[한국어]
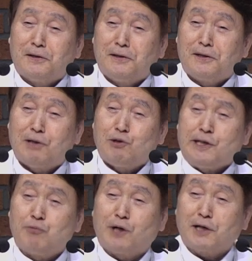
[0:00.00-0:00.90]
그러니까
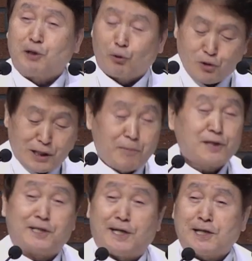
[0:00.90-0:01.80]
이제 우리가 결혼을
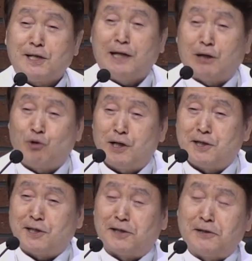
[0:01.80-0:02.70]
하면서 재산을 나눠야
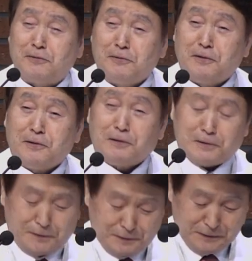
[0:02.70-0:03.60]
되잖아요.
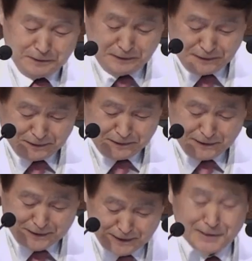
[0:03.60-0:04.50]

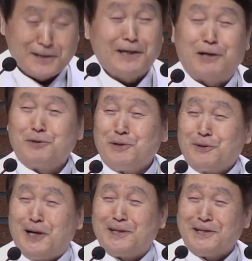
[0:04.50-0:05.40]
이 사진을
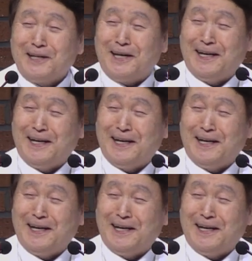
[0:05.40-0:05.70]
나누려고 하는데